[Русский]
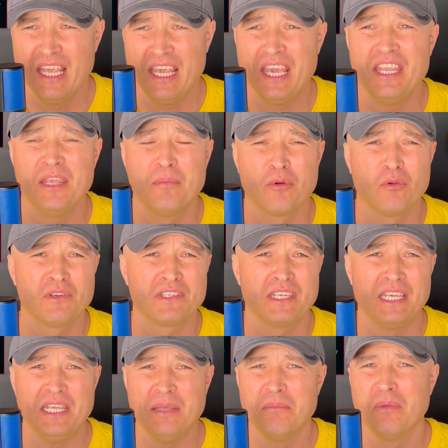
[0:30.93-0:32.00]
И они
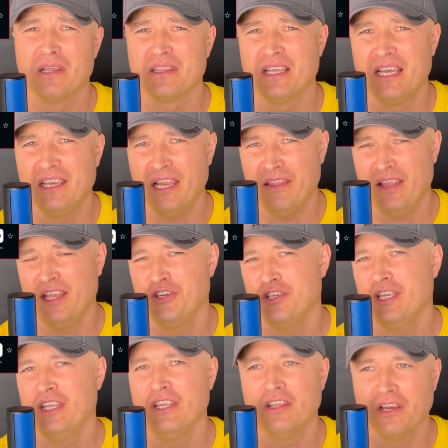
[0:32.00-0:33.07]
просто и банально
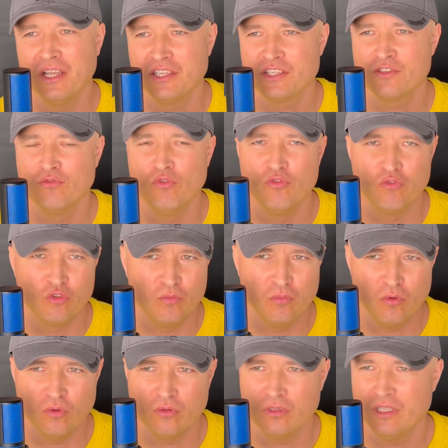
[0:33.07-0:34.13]
начали играть свой
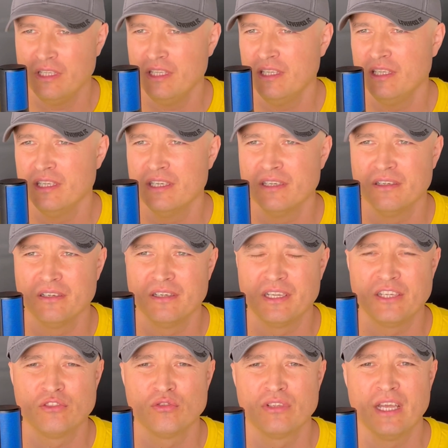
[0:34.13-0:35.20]
футбол. И э,
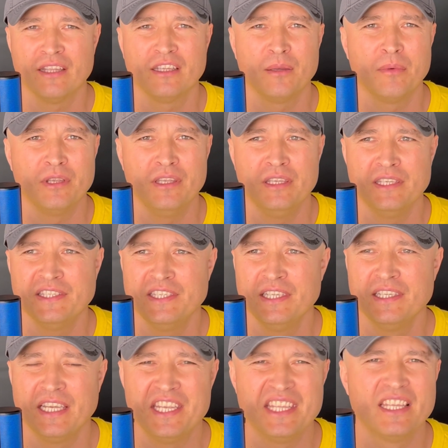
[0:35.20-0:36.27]
результатом они
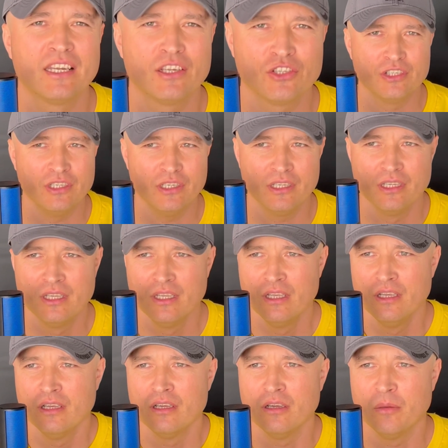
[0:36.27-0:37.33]
сильно не дорожили.
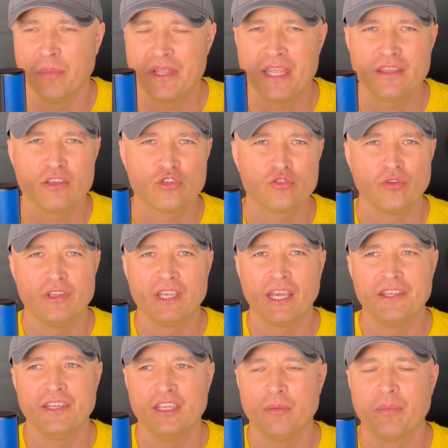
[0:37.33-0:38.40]
А, понятно, что они
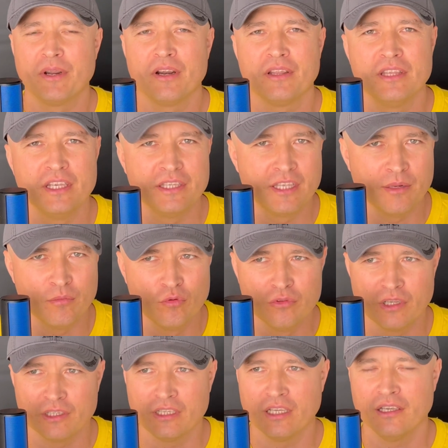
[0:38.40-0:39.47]
хотели при родных
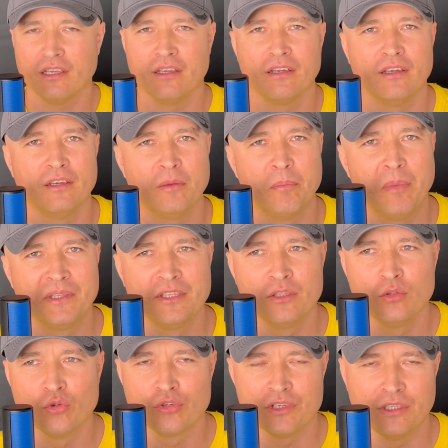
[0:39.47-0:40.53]
трибунах так э,
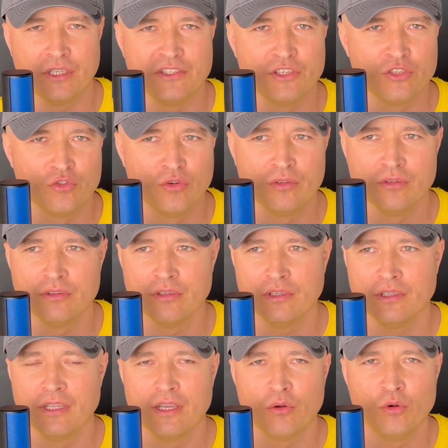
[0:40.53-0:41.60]
подытожить этот сезон
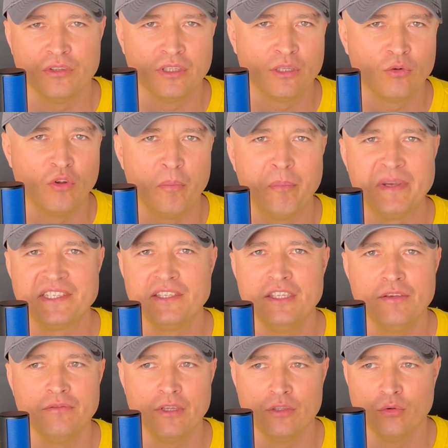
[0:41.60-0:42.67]
на какой-то такой
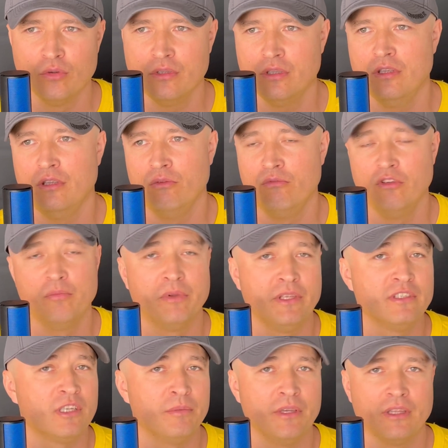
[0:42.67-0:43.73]
позитивной ноте. И у них, в
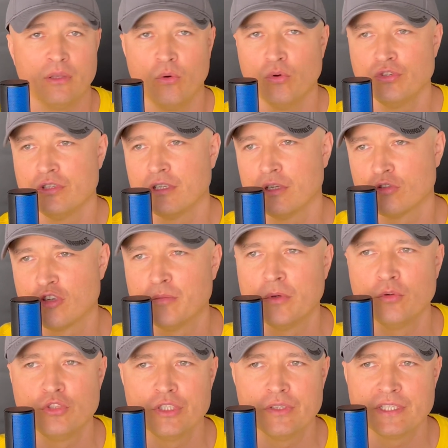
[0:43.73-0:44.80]
принципе, это очень хорошо
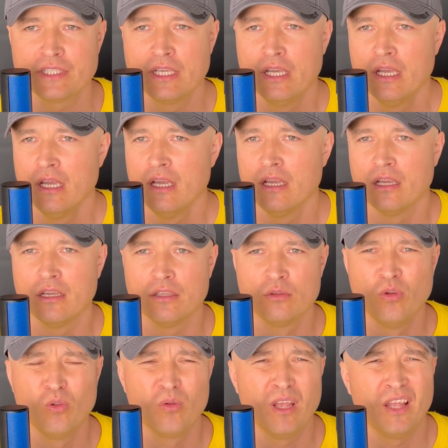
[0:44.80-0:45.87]
получилось. А,
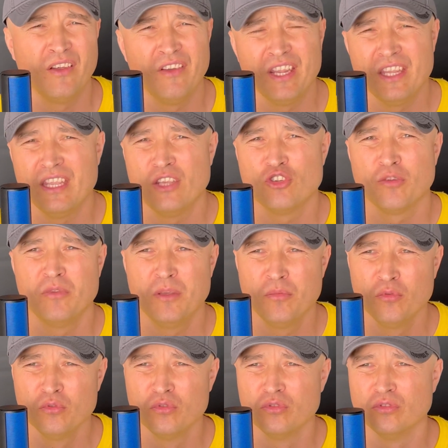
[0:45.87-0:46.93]
долго я говорить ни о чем не
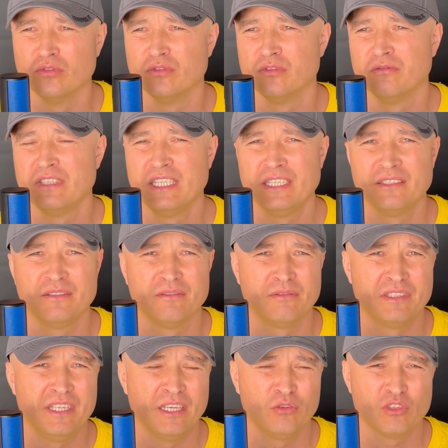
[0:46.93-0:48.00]
буду. Вы,
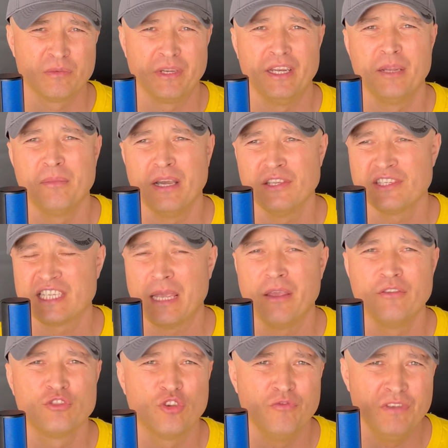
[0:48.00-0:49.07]
те, кто смотрели матч, сами
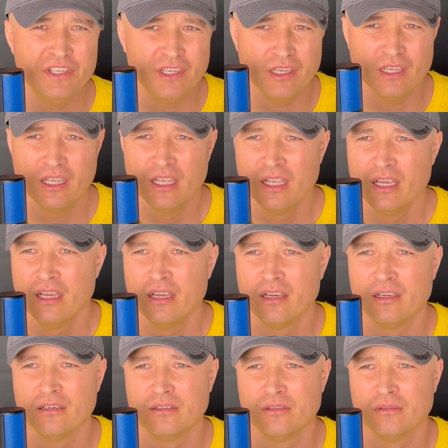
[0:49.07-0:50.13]
сами все видели.
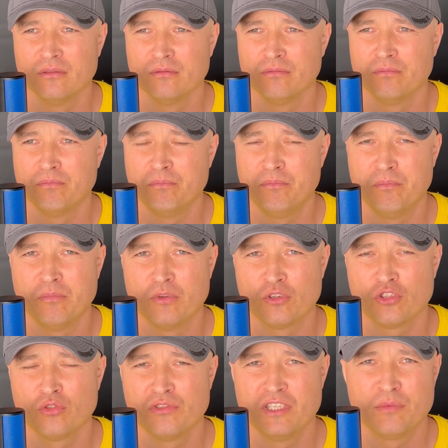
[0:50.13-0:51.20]
А,
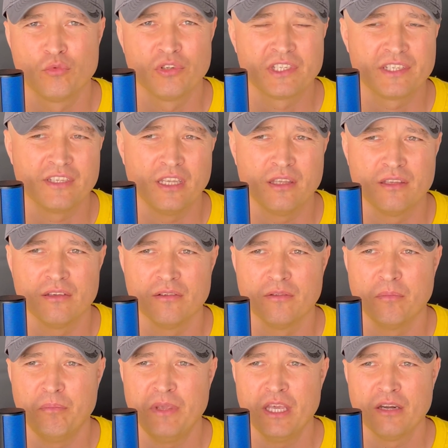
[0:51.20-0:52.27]
что здесь можно сказать?
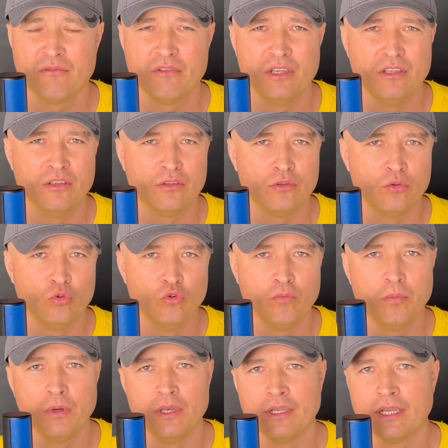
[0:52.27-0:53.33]
Первый
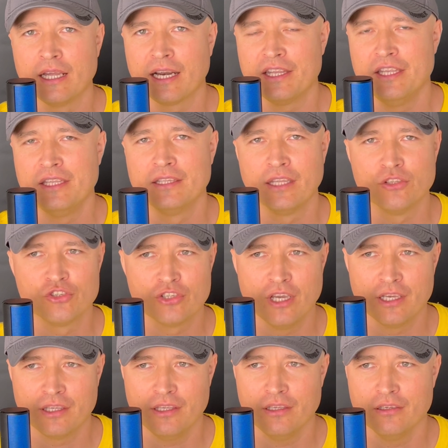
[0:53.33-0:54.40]
дубль гранита
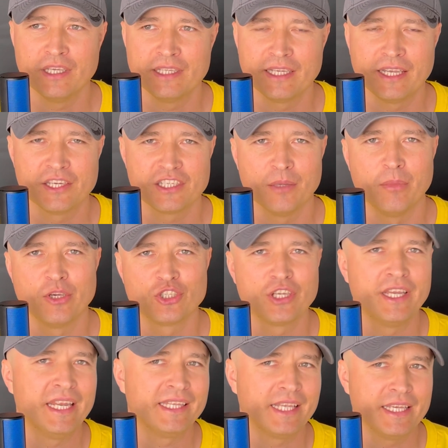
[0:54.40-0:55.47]
Джаки. Это, конечно,
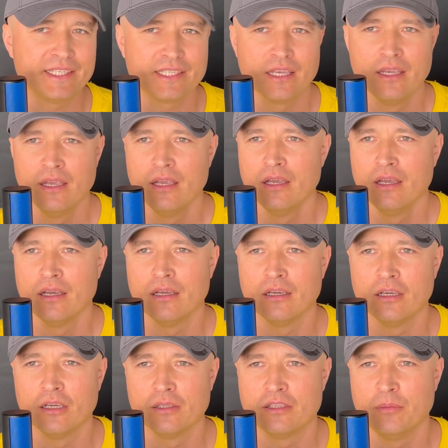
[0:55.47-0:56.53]
большая редкость.
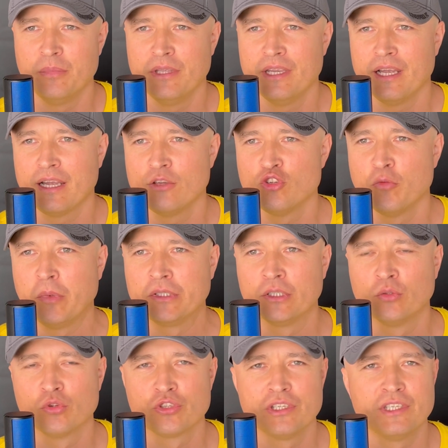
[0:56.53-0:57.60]
А, теперь я хочу
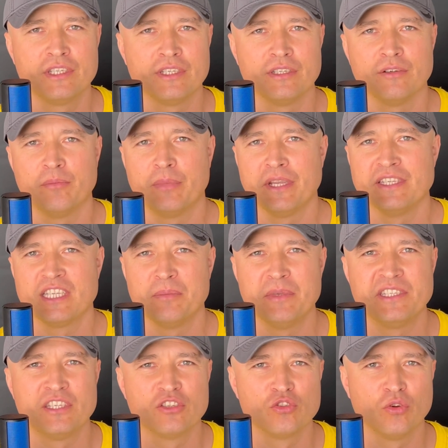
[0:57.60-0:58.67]
подытожить, э, в
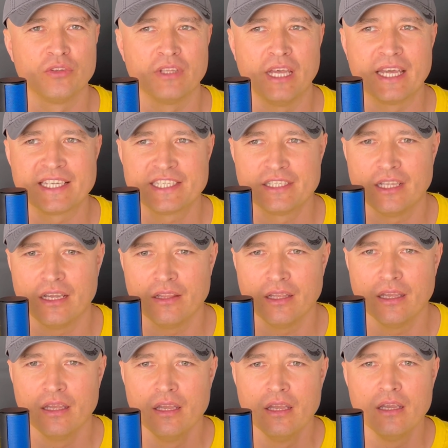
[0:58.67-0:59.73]
принципе, сезон
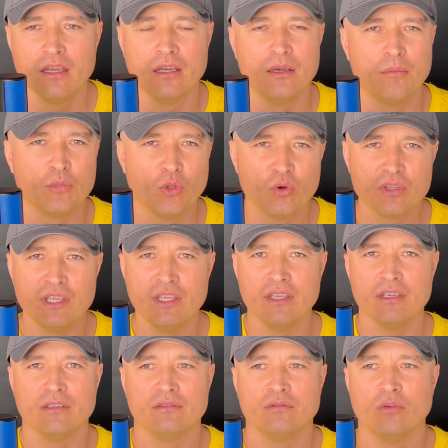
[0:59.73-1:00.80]
Арсенала. А,
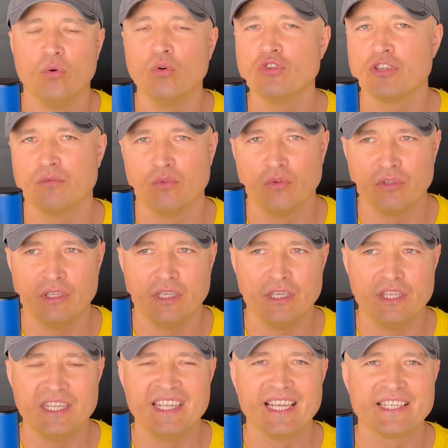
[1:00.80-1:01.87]
многие, очень
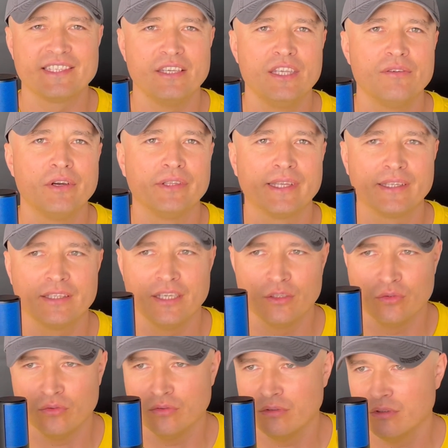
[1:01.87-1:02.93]
многие недооценивают
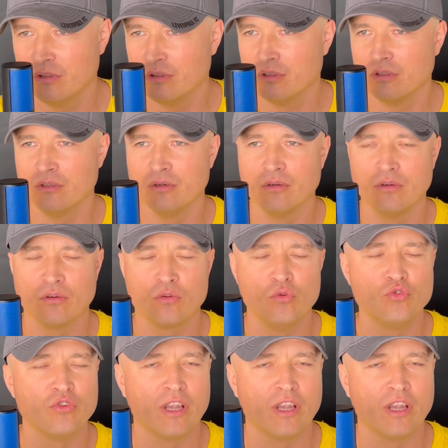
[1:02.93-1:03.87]
Артету. Кучу